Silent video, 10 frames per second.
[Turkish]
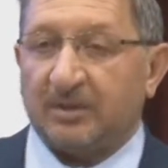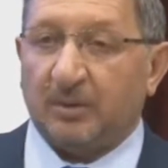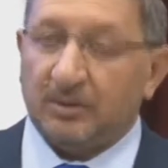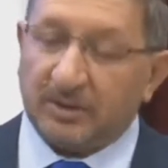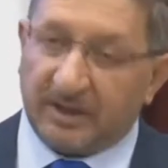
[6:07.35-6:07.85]
Ön
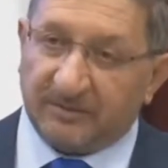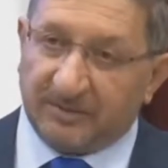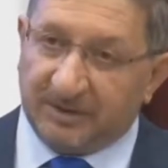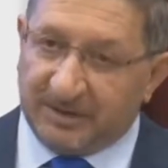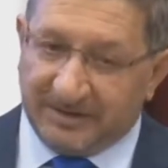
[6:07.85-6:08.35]
tarafta
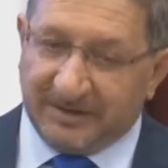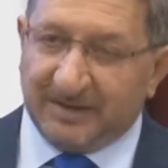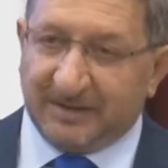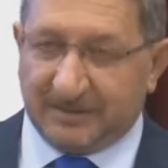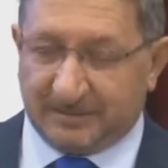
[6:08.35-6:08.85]
bir
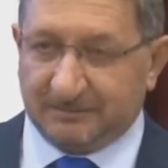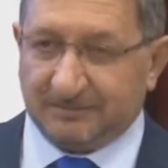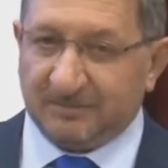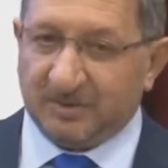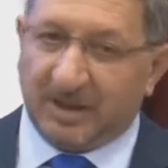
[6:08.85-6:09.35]

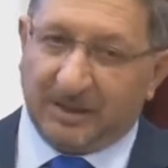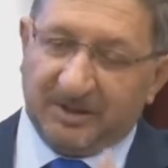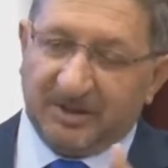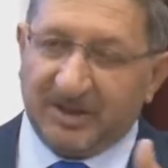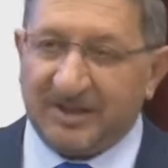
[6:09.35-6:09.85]
tabiri
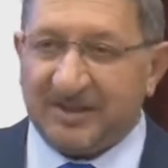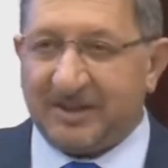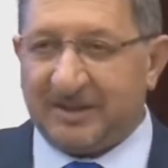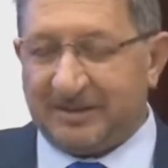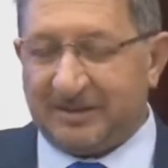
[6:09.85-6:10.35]
caizse
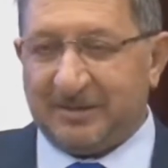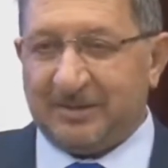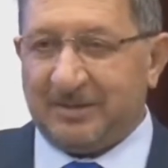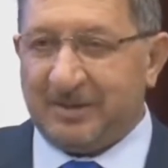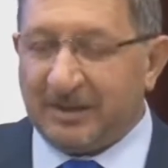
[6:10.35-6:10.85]

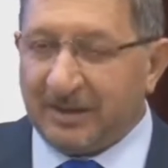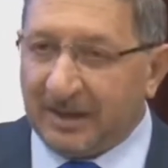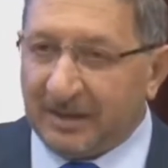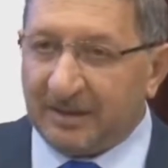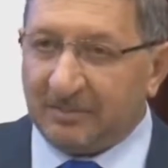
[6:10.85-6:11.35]
set gerdik.